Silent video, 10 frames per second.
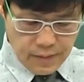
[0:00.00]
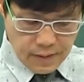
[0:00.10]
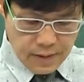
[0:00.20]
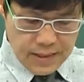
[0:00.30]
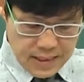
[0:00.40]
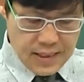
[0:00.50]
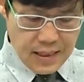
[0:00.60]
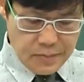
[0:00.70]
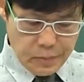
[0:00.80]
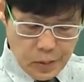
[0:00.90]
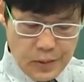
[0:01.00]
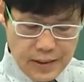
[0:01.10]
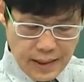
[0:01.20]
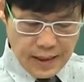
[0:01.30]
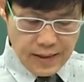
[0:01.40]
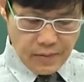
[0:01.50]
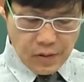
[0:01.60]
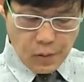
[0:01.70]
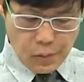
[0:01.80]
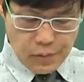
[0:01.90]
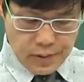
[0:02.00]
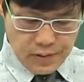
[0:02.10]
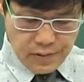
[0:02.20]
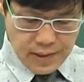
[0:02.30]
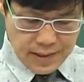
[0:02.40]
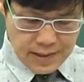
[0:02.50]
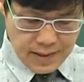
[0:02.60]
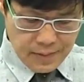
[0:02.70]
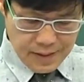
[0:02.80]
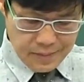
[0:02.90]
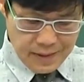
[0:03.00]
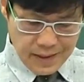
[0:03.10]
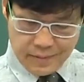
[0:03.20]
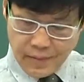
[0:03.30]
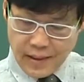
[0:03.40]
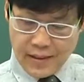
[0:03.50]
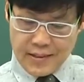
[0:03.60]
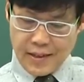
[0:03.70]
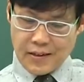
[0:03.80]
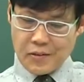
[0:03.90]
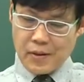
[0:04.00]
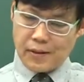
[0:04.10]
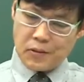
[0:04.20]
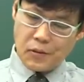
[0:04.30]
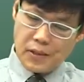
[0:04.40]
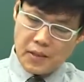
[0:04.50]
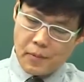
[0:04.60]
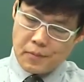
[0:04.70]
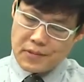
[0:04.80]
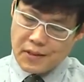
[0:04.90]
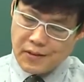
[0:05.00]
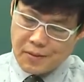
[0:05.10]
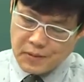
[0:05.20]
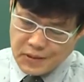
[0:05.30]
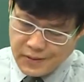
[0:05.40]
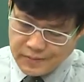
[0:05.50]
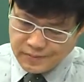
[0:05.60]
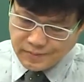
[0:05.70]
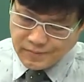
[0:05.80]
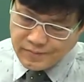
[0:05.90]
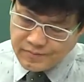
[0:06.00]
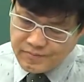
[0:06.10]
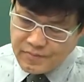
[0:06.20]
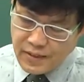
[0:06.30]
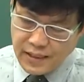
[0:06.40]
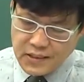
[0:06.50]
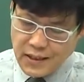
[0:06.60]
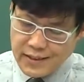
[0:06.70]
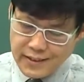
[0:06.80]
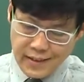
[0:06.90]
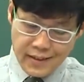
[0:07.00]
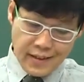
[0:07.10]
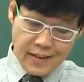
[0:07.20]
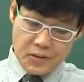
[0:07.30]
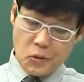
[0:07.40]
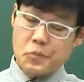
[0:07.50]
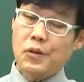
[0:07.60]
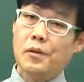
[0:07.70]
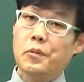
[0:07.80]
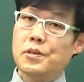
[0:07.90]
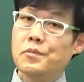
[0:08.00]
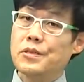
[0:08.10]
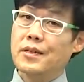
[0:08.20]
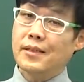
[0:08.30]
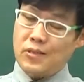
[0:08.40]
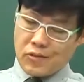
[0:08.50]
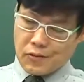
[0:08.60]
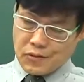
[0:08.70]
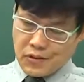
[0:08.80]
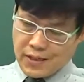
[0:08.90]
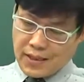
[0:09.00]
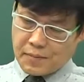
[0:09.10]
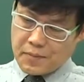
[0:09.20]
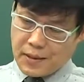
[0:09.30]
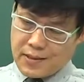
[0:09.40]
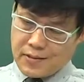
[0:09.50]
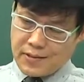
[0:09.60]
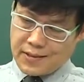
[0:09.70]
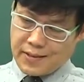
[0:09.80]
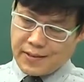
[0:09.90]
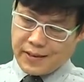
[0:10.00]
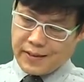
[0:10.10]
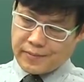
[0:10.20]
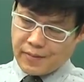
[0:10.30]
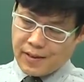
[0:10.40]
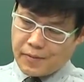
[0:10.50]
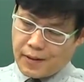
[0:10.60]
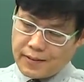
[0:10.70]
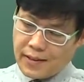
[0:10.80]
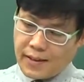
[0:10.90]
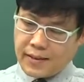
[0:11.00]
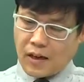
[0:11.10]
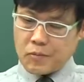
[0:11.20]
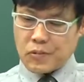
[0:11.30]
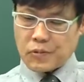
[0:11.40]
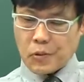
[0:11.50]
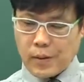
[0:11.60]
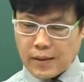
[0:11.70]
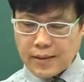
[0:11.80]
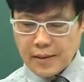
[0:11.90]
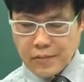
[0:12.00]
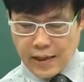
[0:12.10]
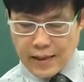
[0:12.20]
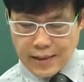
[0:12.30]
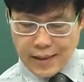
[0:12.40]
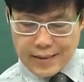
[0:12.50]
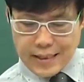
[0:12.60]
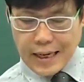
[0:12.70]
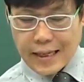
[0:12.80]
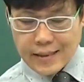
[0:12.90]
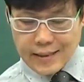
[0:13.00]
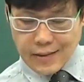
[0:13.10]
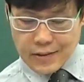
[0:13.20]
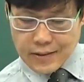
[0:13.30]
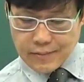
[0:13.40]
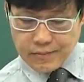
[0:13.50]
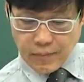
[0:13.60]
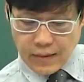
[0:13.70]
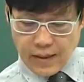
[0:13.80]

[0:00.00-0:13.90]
걸 지칭하는 표현이다. 이 부분 유의하시기 바랍니다. 자 그러면 또 2번 문제로 가보죠. 이제는 조금 전에 보신 문제를 기준으로 쉽게 답을 맞힐 수 있을 거예요. 2번 다음 중 소방대상물에 해당하지 않는 것은